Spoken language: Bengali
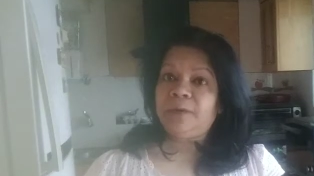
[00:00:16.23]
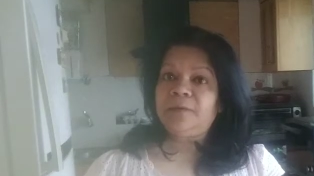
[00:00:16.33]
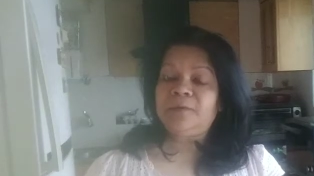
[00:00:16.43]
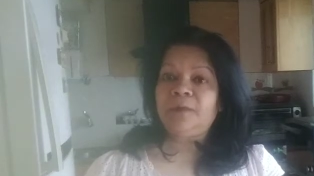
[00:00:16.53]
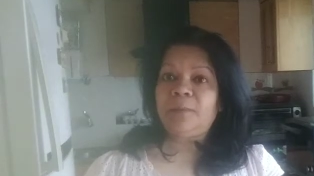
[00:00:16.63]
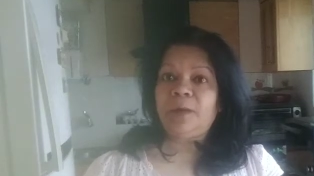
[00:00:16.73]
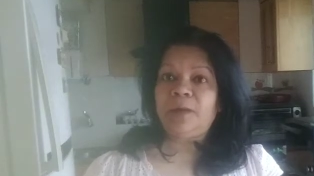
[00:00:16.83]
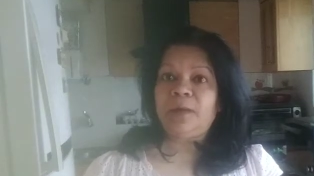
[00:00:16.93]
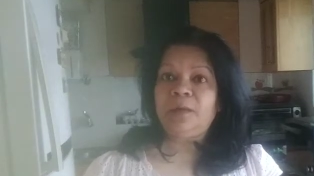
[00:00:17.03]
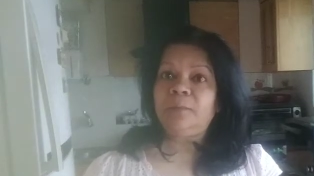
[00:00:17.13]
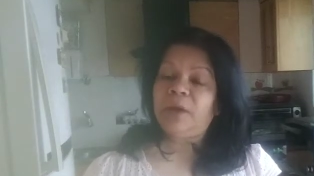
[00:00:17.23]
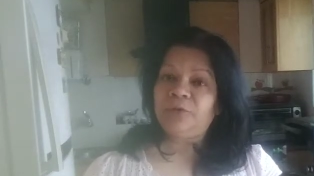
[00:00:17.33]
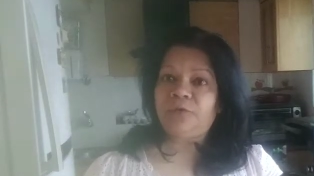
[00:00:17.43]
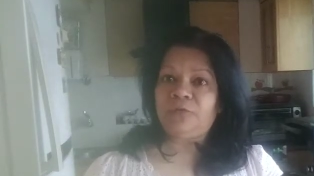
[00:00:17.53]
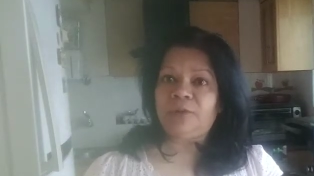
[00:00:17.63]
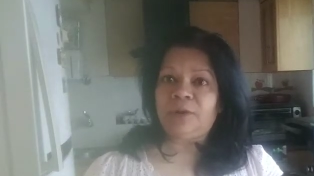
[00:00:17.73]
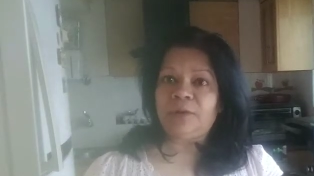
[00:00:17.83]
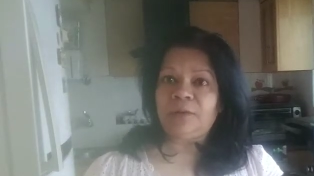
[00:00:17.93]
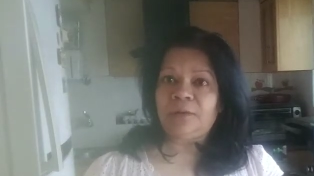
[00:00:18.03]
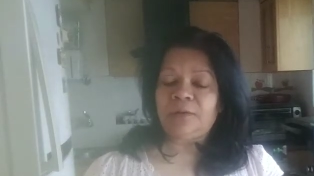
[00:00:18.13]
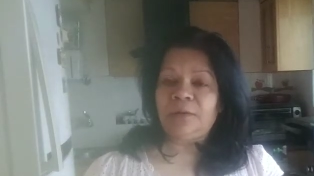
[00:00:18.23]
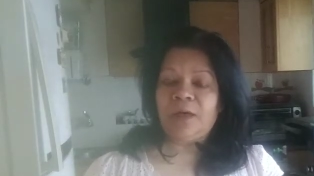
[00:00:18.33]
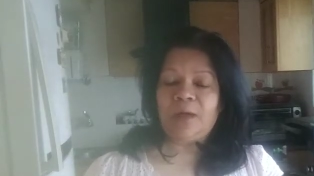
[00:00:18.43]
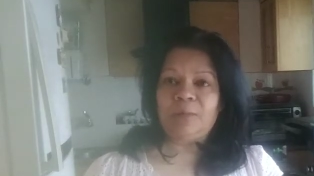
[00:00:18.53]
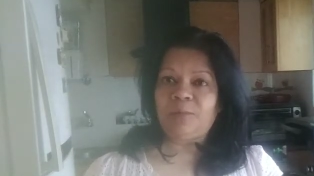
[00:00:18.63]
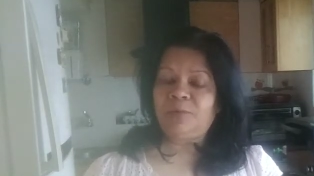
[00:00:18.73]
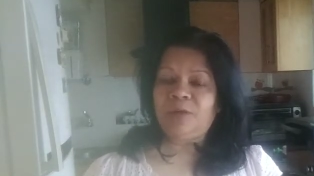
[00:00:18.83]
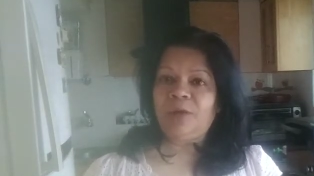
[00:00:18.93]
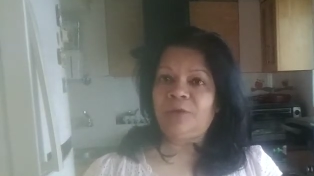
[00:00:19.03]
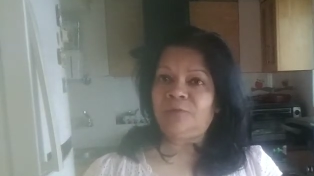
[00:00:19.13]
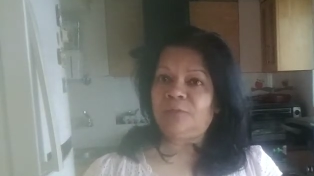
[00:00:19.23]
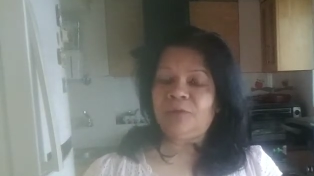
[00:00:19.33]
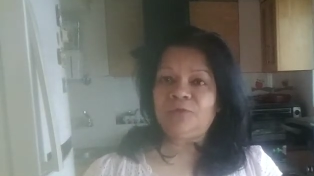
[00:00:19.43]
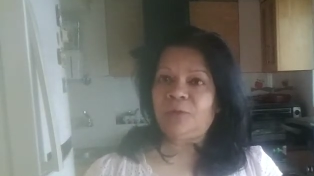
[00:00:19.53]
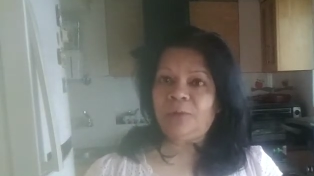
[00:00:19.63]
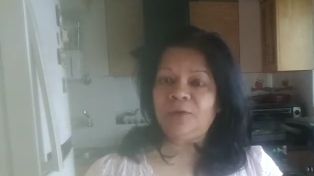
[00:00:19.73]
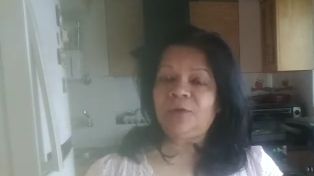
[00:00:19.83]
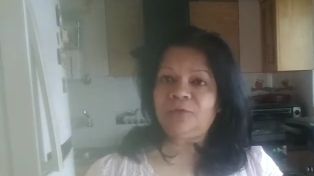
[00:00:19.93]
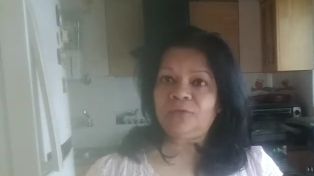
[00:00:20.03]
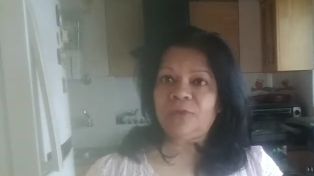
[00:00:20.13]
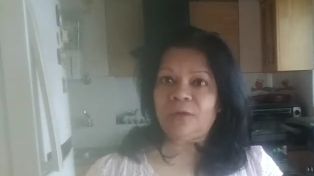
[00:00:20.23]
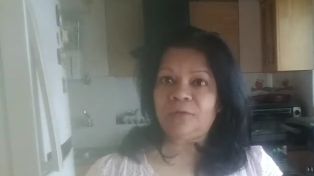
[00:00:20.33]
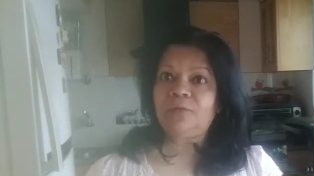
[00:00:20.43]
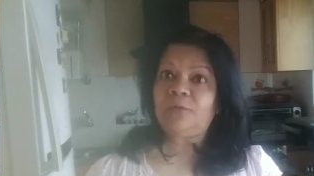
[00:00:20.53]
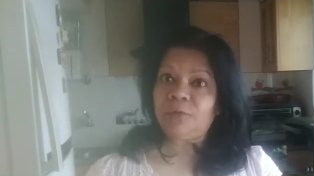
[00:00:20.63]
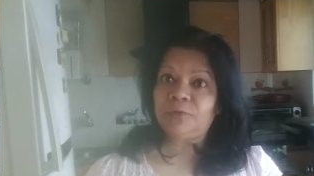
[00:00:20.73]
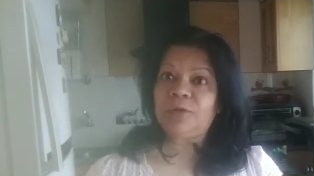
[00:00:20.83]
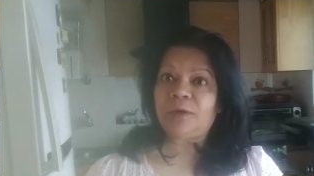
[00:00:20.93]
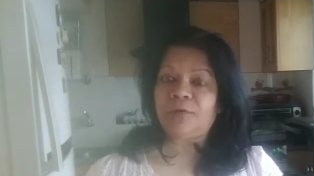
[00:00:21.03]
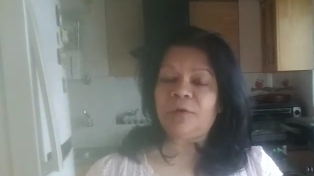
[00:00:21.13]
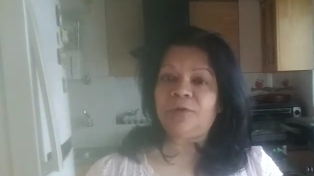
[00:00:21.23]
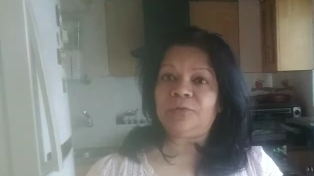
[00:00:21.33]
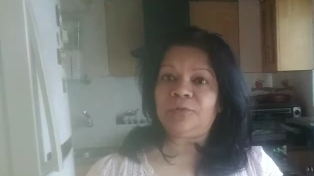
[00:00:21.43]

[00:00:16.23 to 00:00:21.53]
বেরেস্তা বানাই মাইক্রোওভেনে আমার মনে হয় তোমরা সবাই হয়তো জানো করেও থাকো হয়তো